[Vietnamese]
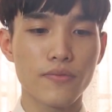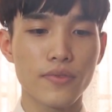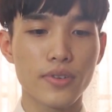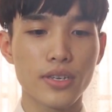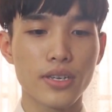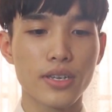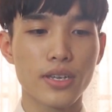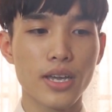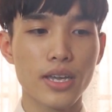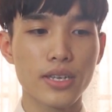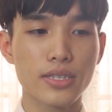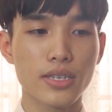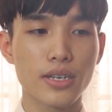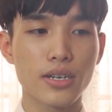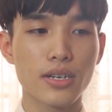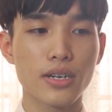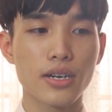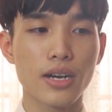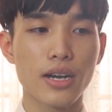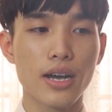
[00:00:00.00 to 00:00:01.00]
vì cái
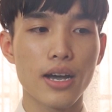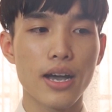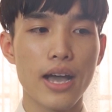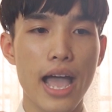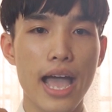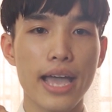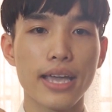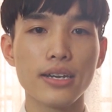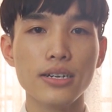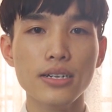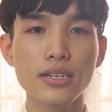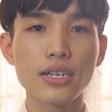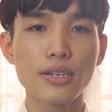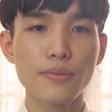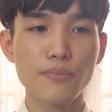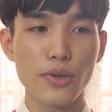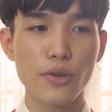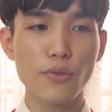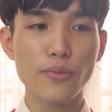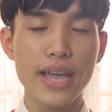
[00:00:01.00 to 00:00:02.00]
sự ờ, hài hước
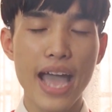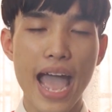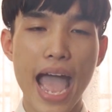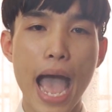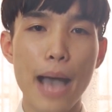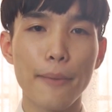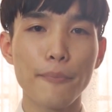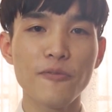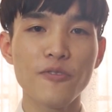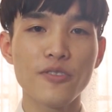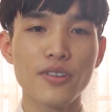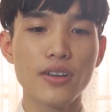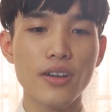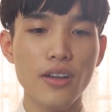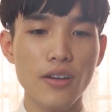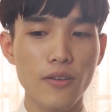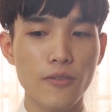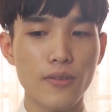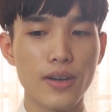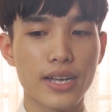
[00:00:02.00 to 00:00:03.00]
biểu cảm
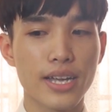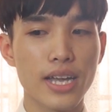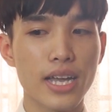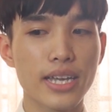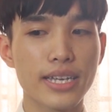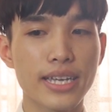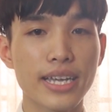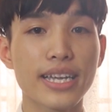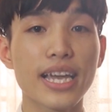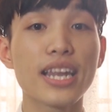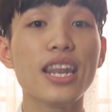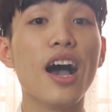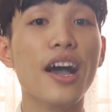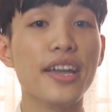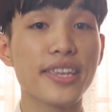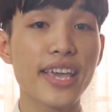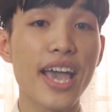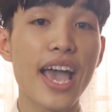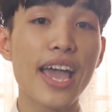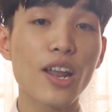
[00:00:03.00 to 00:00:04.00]
và cái cái cái
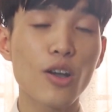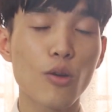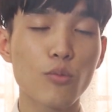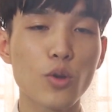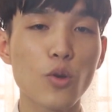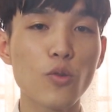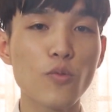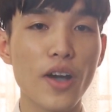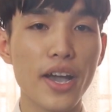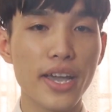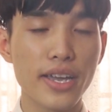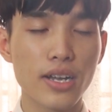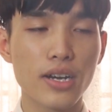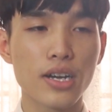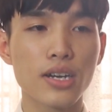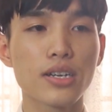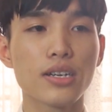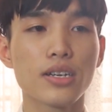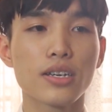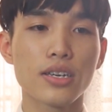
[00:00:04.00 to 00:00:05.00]
lời chế cũng thú vị
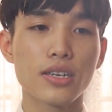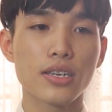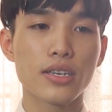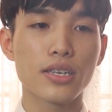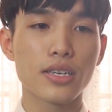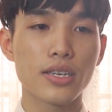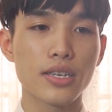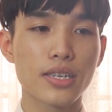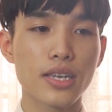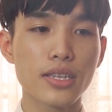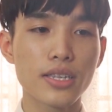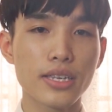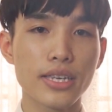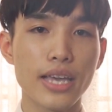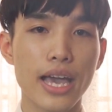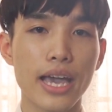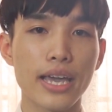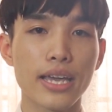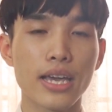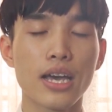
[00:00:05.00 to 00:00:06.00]
nữa thì chính
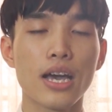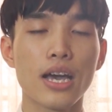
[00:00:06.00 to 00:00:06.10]
vì vậy